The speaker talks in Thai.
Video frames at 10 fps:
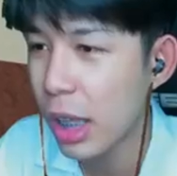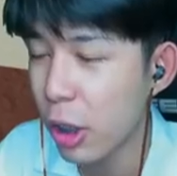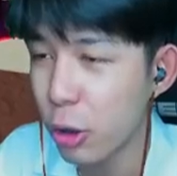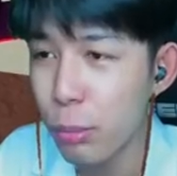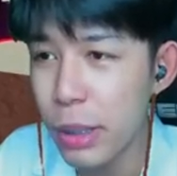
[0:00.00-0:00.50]
อ
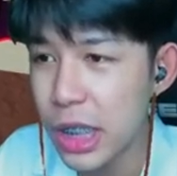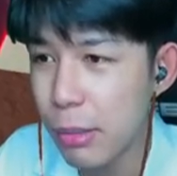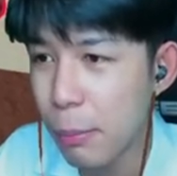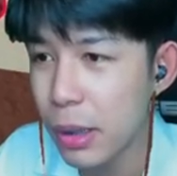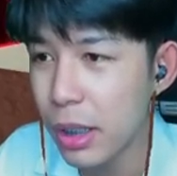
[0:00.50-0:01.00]
นต้นปีใช่ไหม
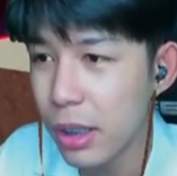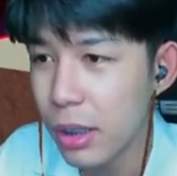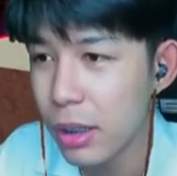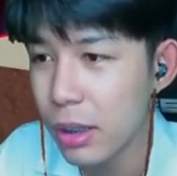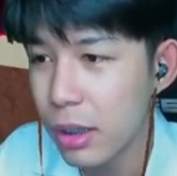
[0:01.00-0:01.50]
เปิร์
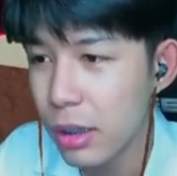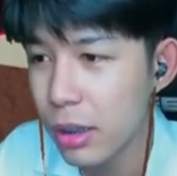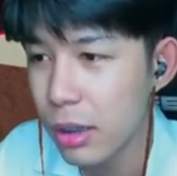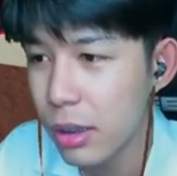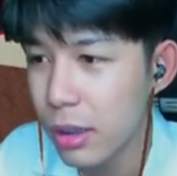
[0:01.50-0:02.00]
จริงครับ
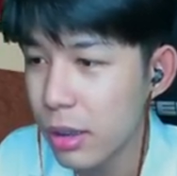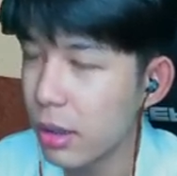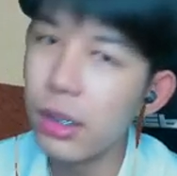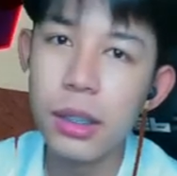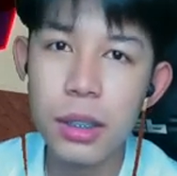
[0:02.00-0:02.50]
ใช่ครั
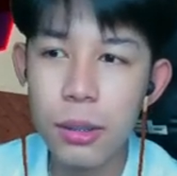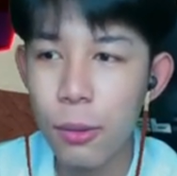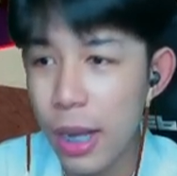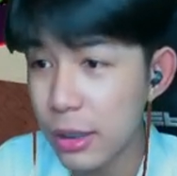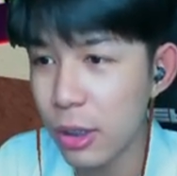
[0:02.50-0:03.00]
บ อก
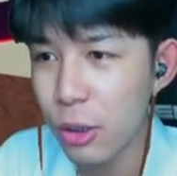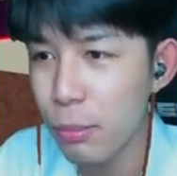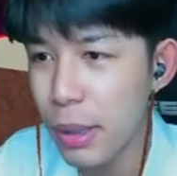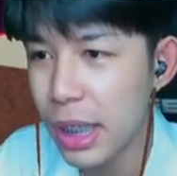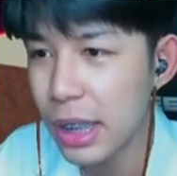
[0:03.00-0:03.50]
หักตอนต้น
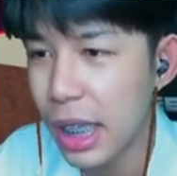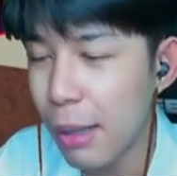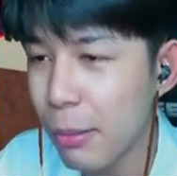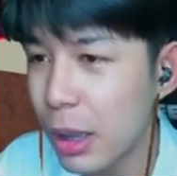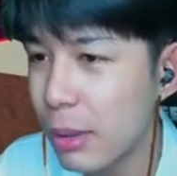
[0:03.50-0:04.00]
ปีเลยนะครับก็